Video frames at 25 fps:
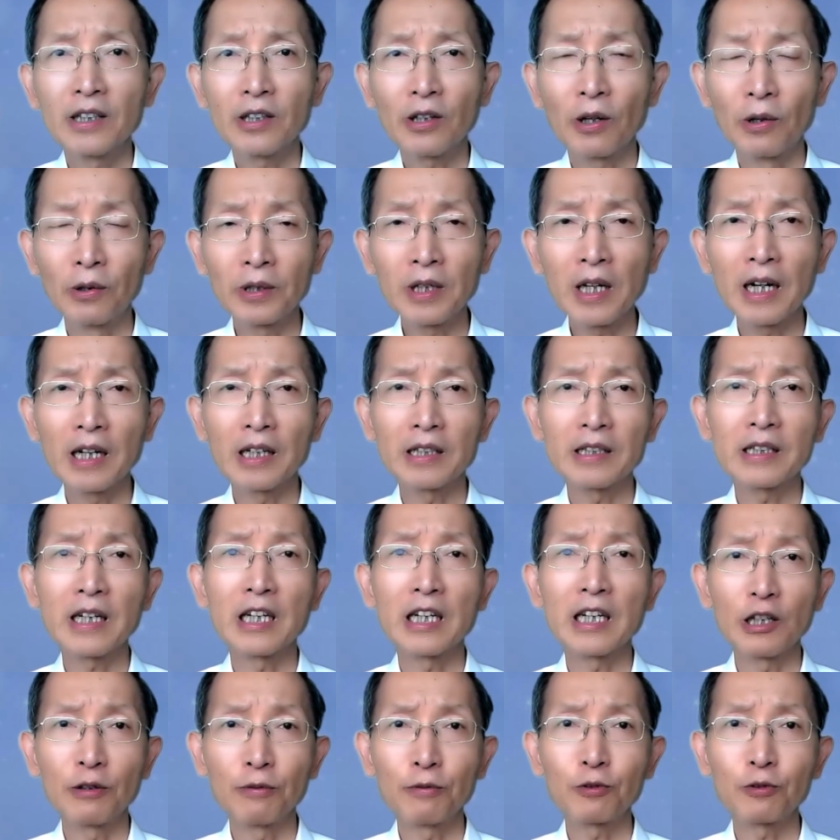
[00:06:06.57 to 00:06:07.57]
同样
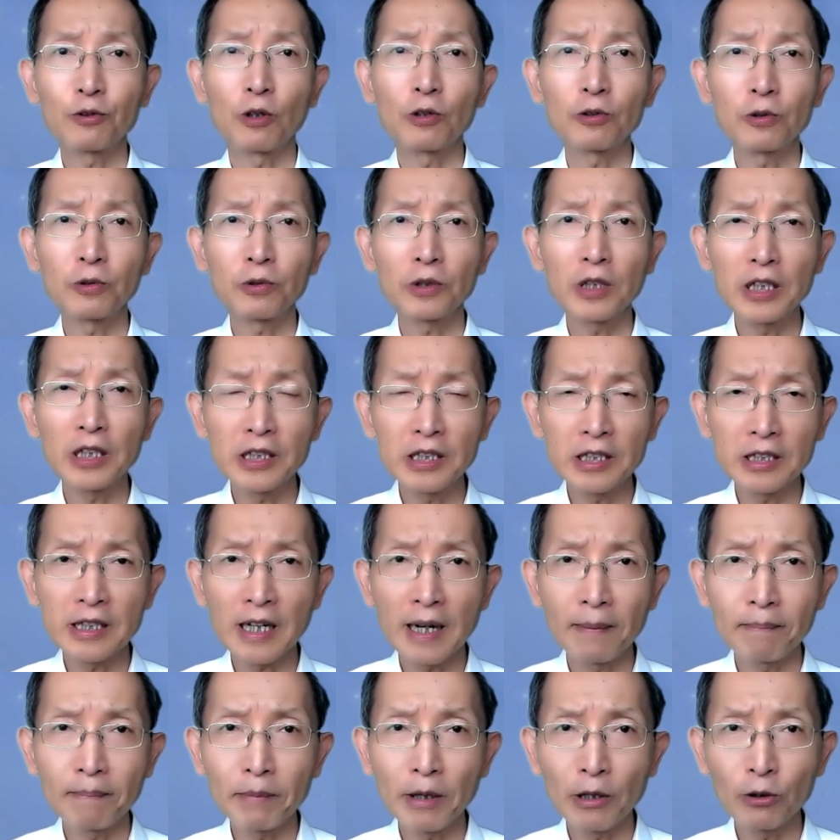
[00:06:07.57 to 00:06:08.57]
在以弗所书第四
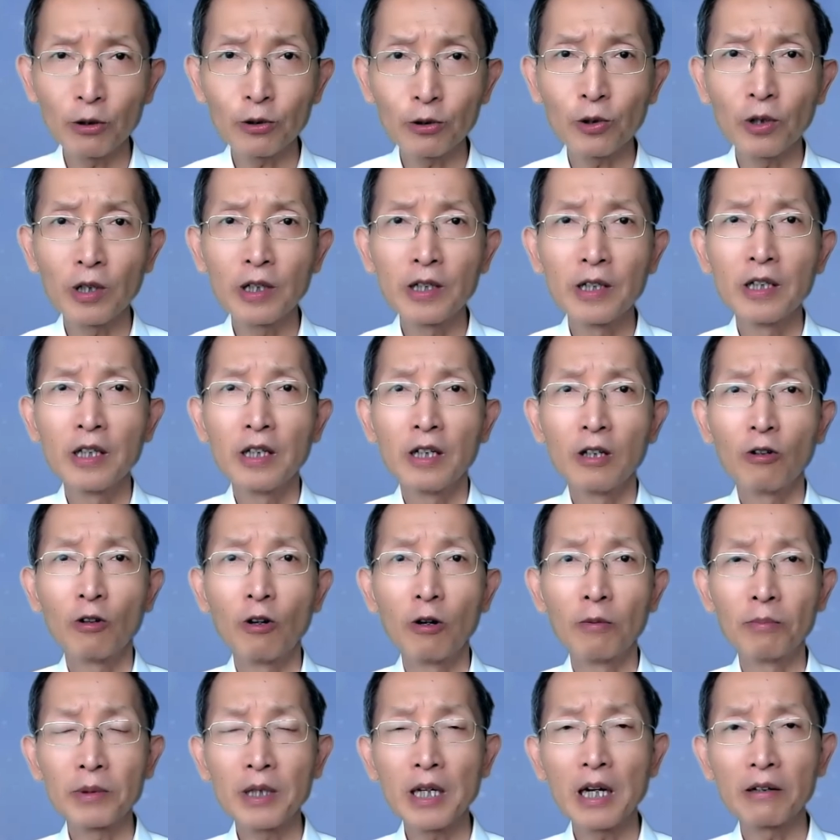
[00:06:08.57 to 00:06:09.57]
章，保罗说，
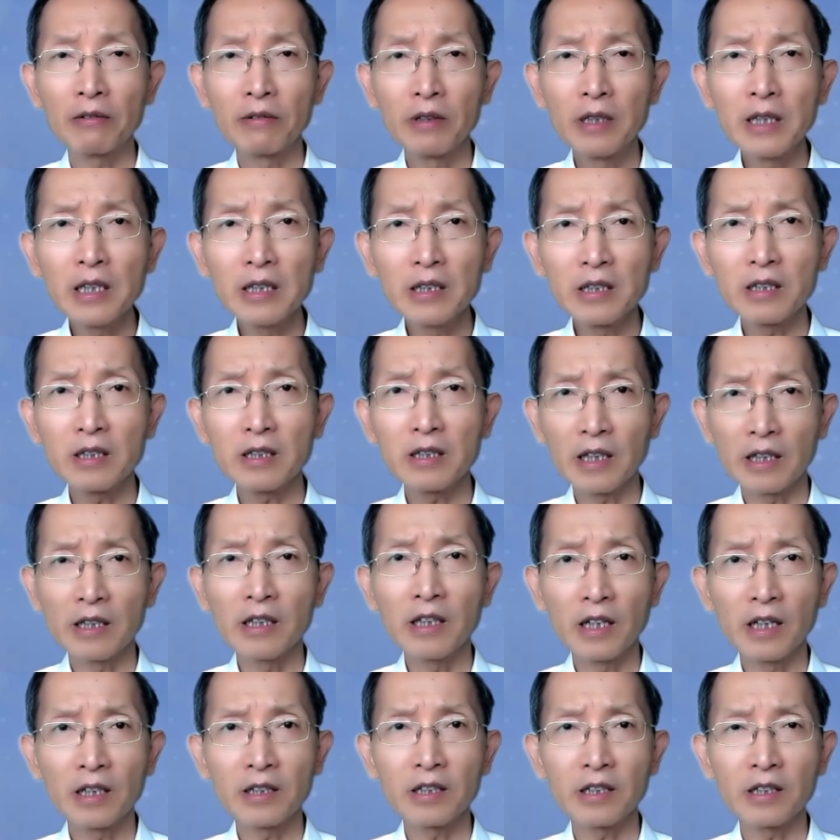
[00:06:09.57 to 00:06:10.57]
我们要认识
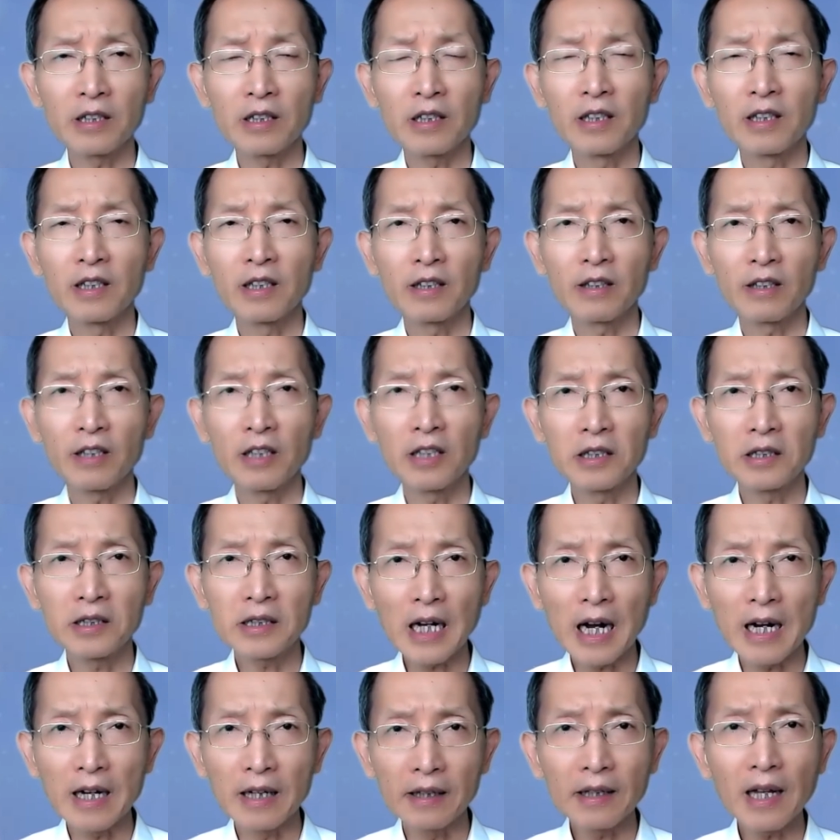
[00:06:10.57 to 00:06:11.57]
神的儿子，所以
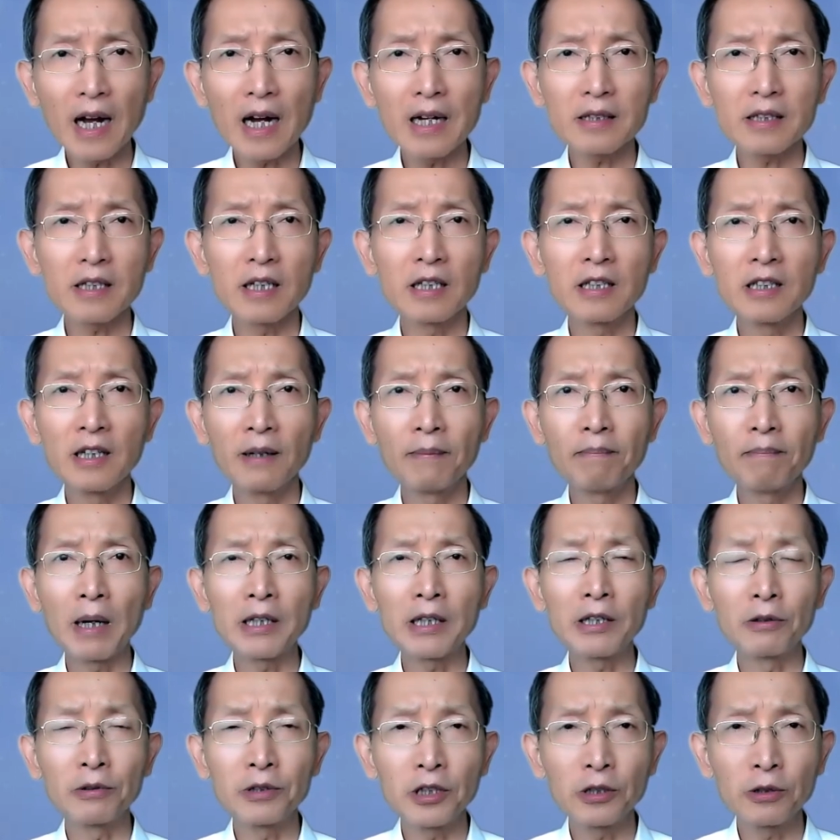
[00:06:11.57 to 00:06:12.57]
长大成人，
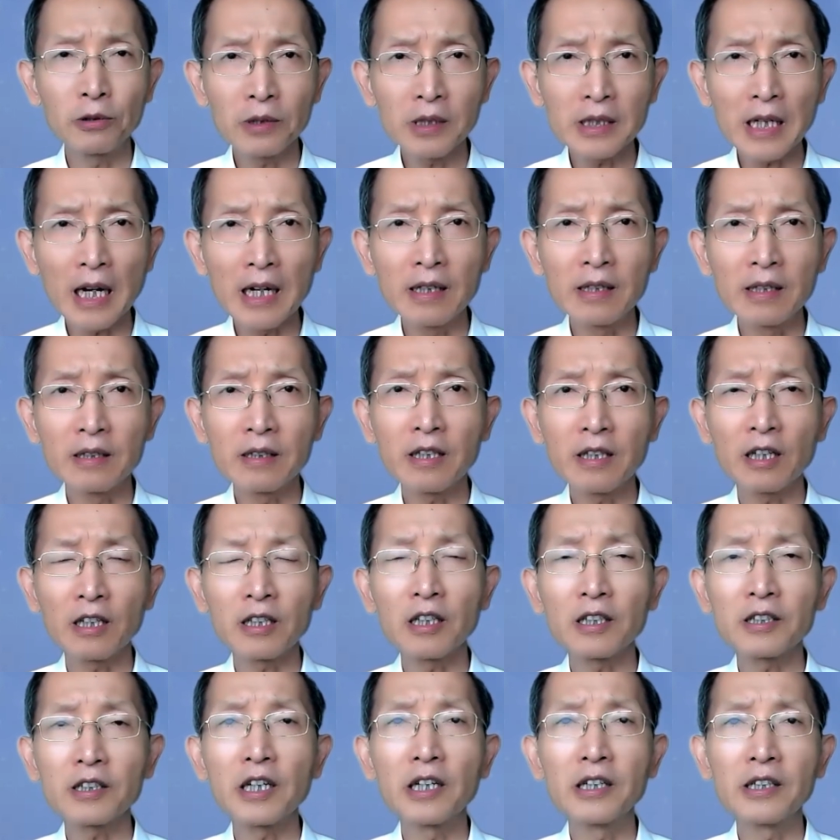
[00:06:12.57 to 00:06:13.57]
满有基督长
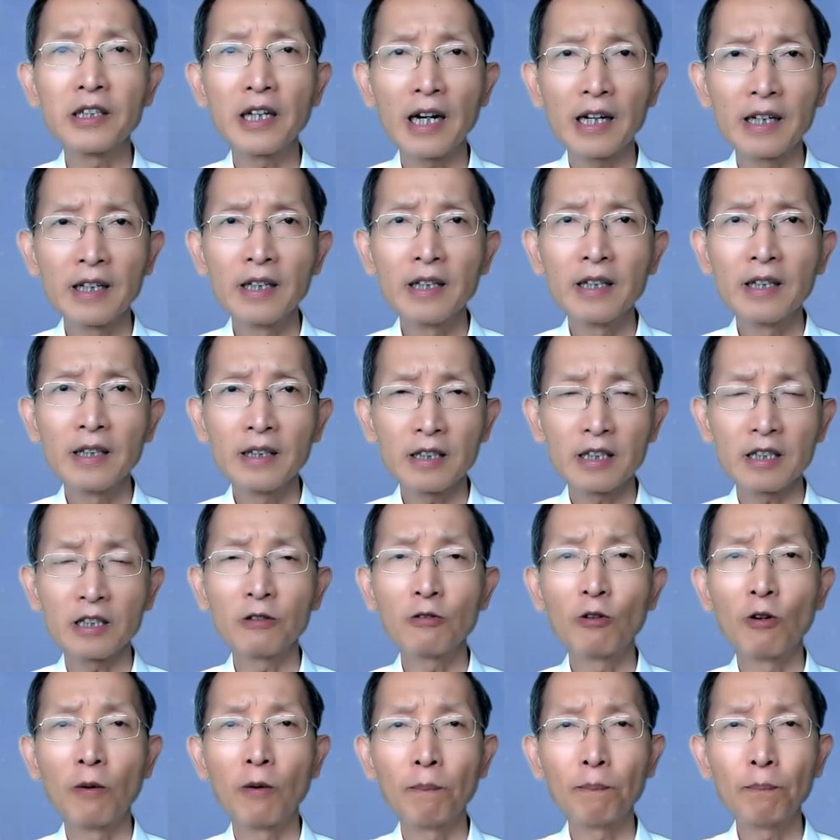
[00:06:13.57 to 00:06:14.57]
成的身量，
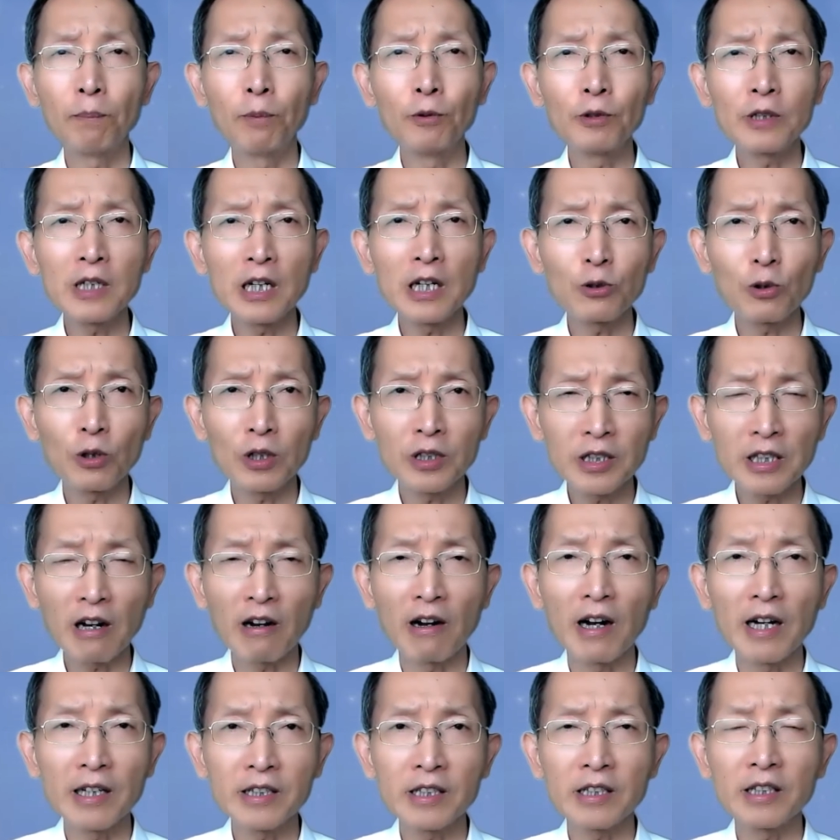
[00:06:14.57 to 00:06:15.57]
使我们不再做
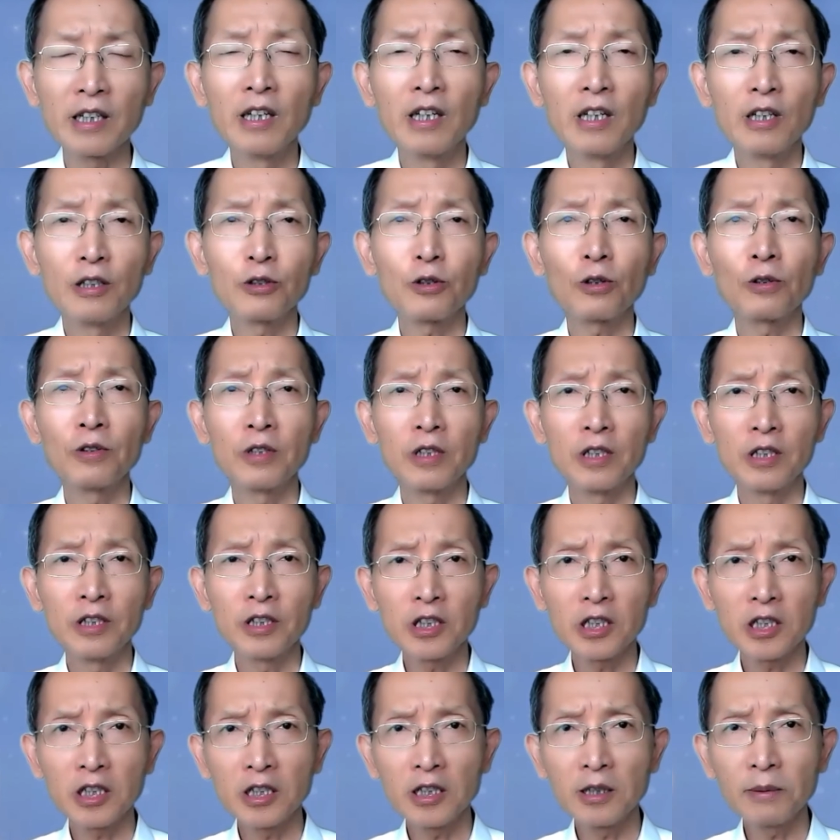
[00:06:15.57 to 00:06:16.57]
小孩子，众
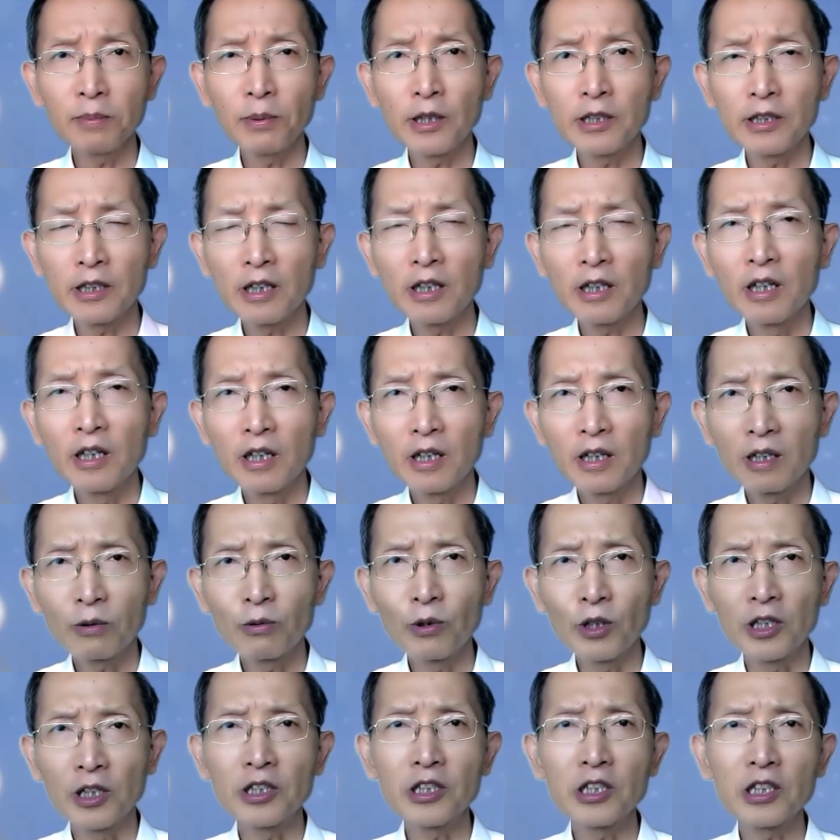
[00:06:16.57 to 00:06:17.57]
人欺骗的
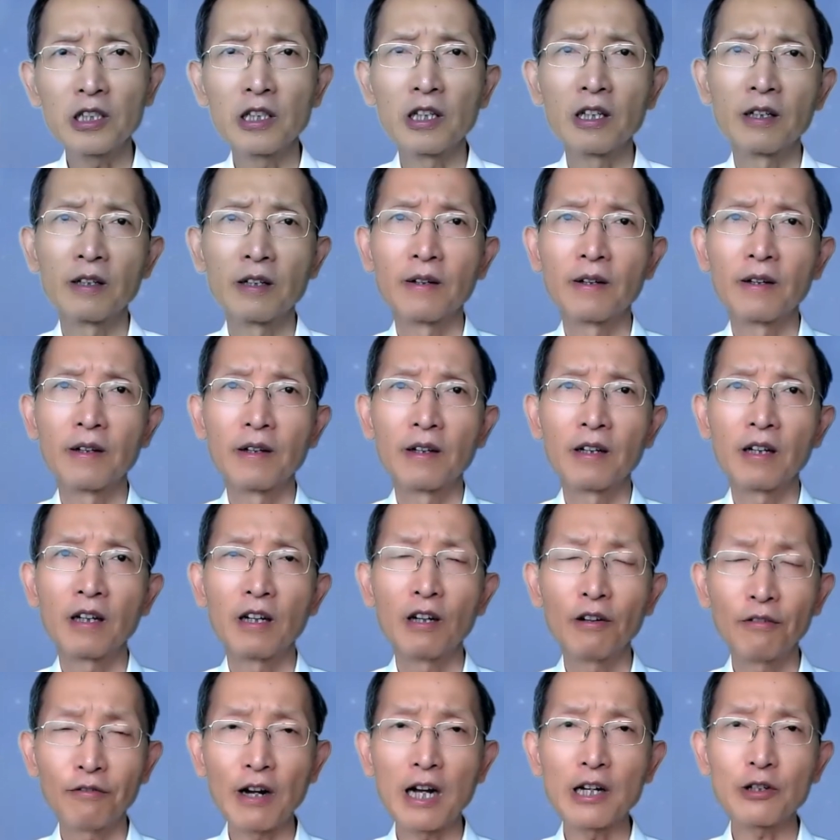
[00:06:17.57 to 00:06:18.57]
诡计
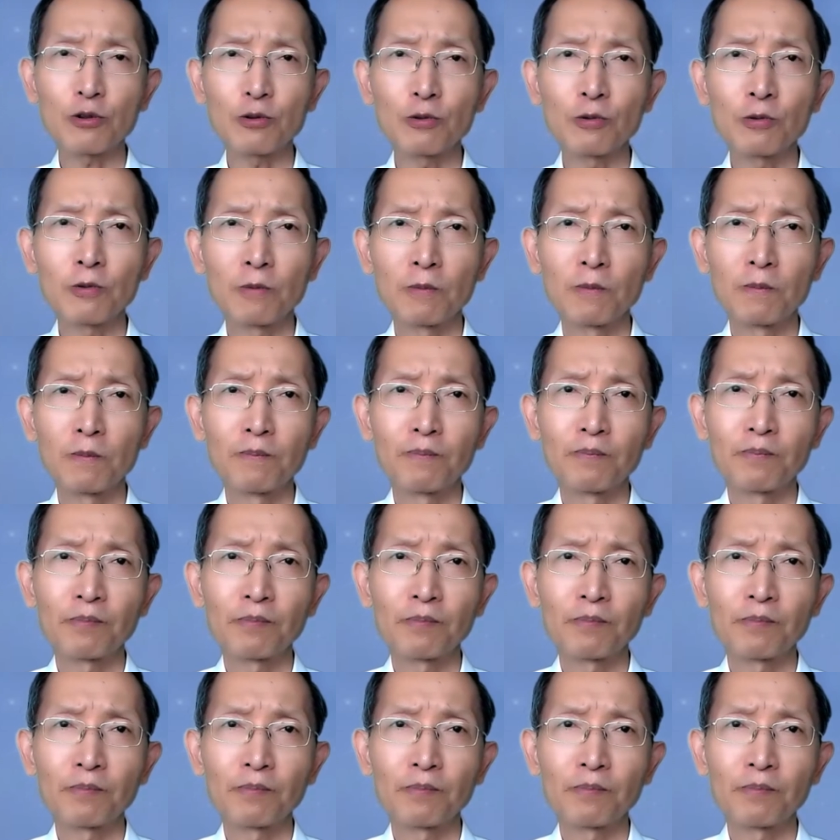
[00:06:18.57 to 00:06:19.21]
和法术，